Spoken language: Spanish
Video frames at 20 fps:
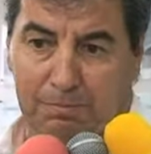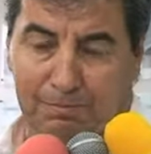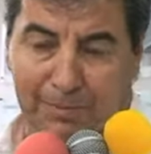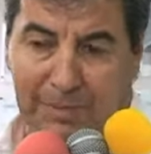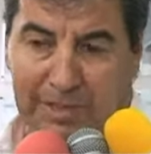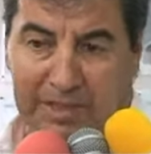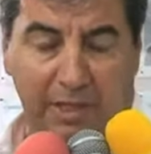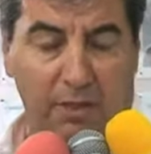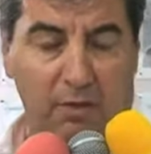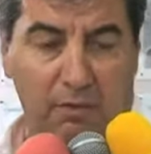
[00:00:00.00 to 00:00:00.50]

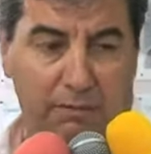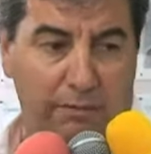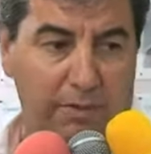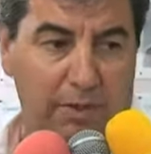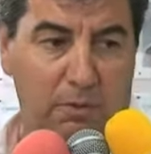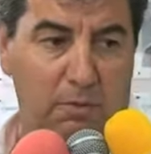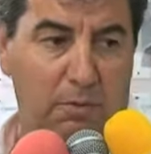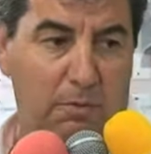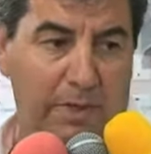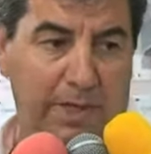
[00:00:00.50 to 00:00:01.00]
me tengo fe
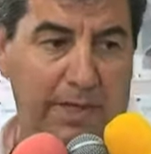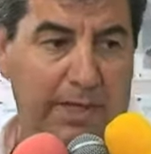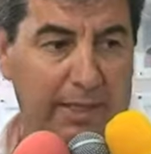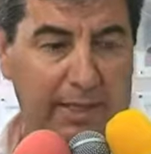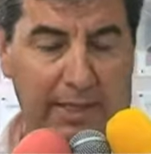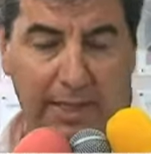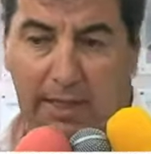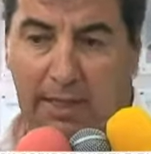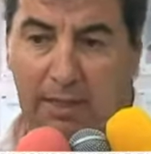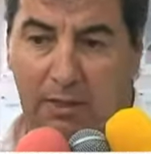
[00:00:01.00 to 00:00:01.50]
como para
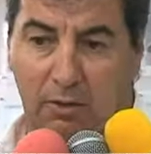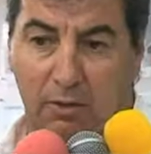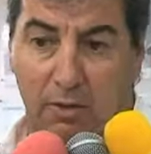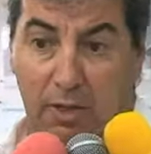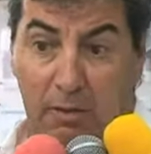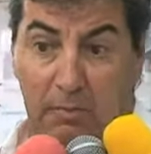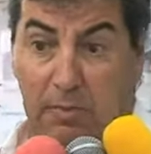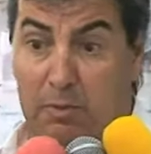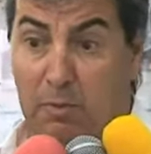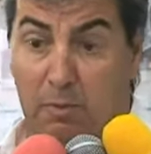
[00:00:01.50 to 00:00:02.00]
que
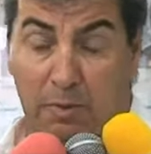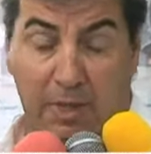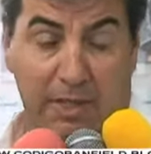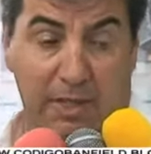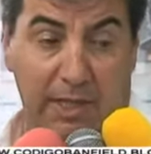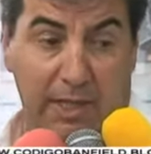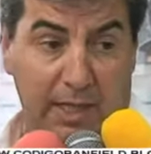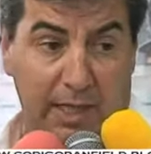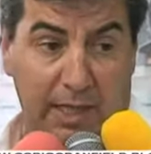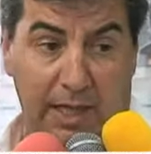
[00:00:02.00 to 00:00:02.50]
con el mismo
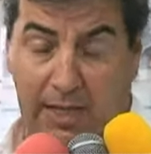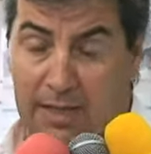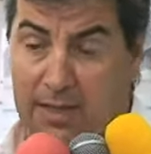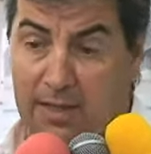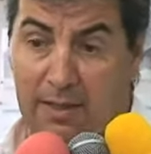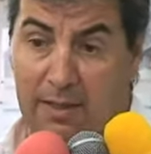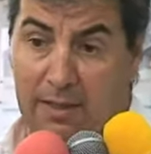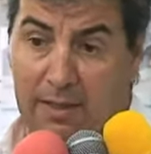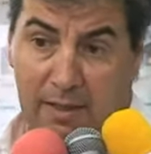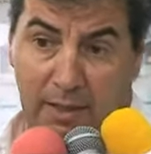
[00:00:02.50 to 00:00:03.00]
plantel que hay
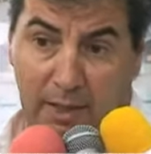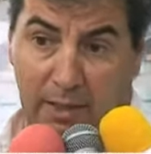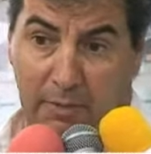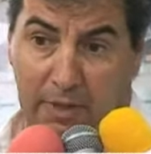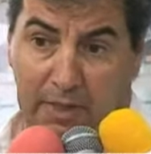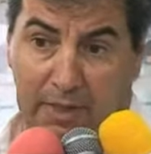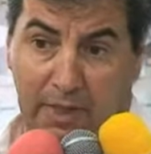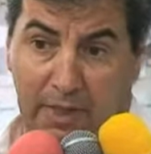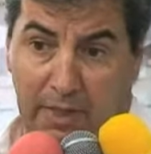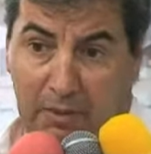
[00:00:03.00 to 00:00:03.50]

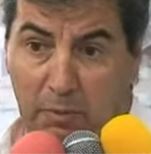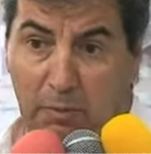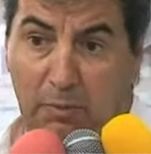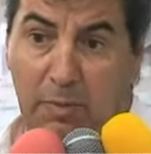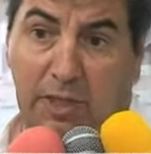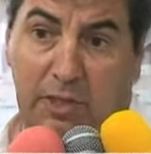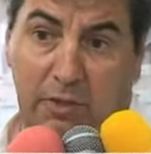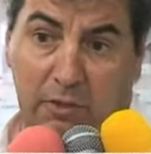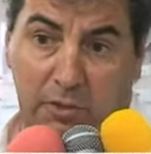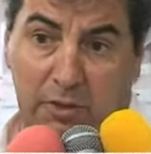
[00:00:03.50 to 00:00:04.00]
revertir este
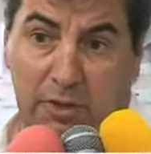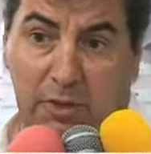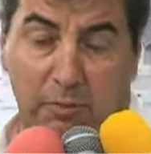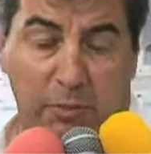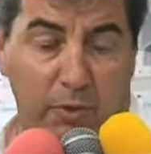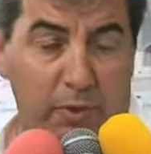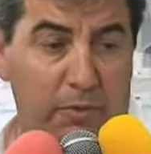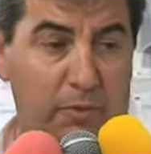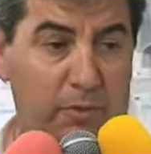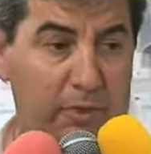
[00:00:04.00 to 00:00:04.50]
momento y si
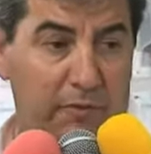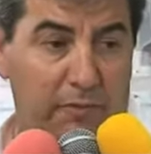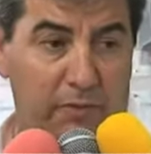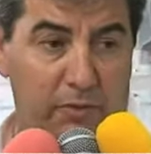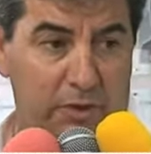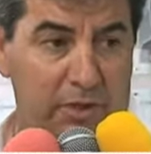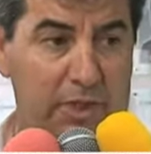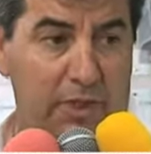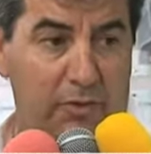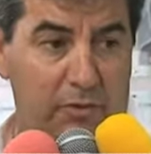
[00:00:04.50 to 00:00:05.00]
podemos
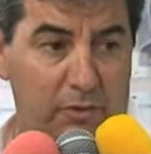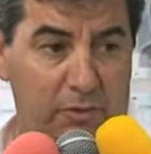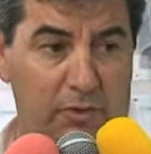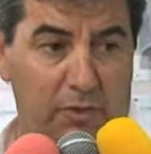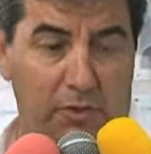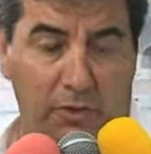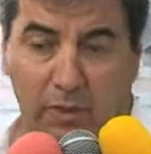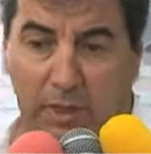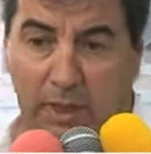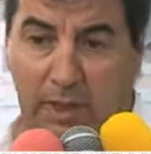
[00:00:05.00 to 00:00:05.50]
reforzarnos yo
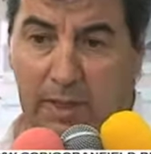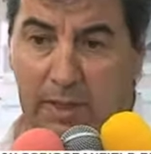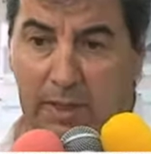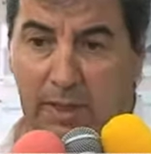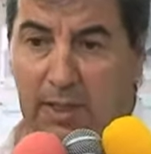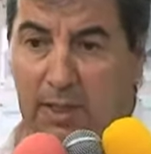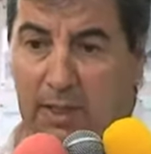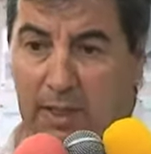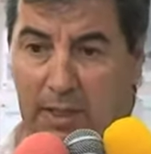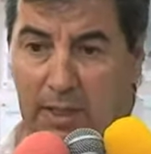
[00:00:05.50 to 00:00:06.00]
creo que
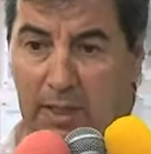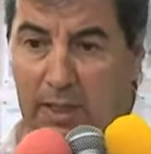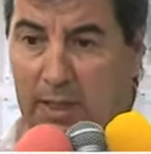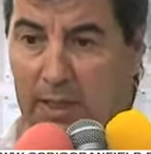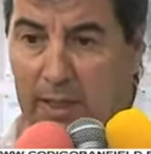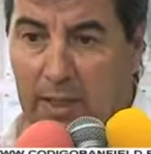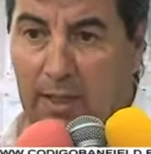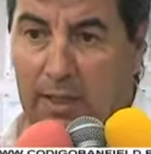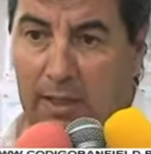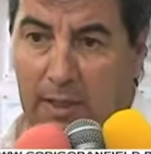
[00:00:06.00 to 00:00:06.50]

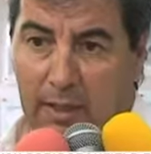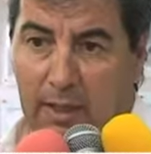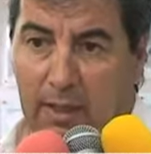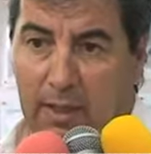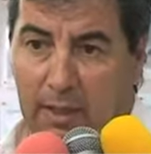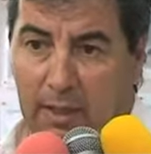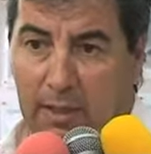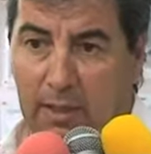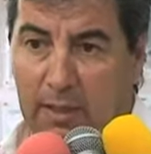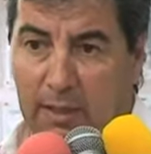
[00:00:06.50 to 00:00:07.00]

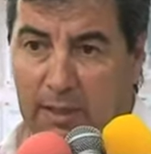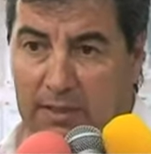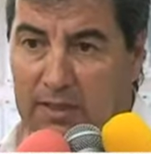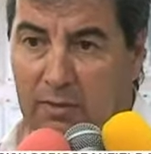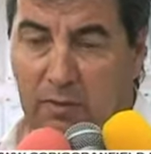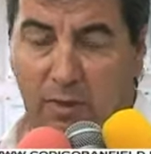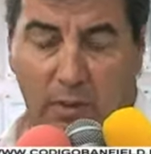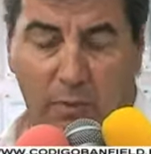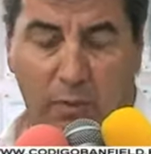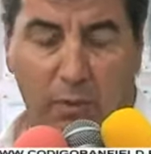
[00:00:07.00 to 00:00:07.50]
eh, de
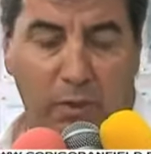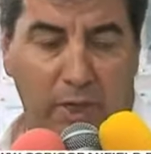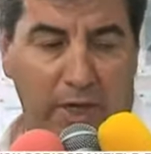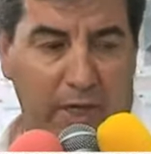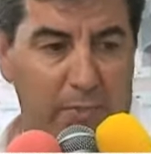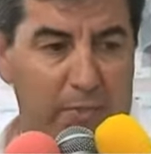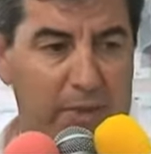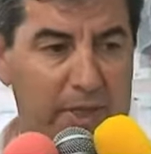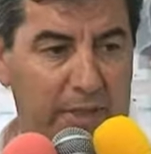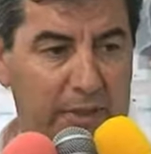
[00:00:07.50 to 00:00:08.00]
hacer una muy buena
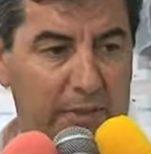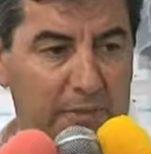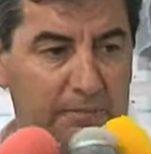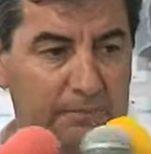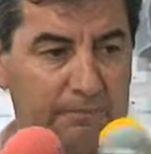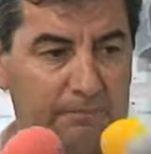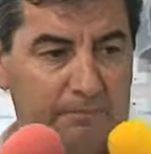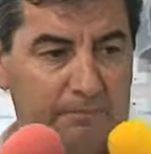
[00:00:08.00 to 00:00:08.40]
campaña.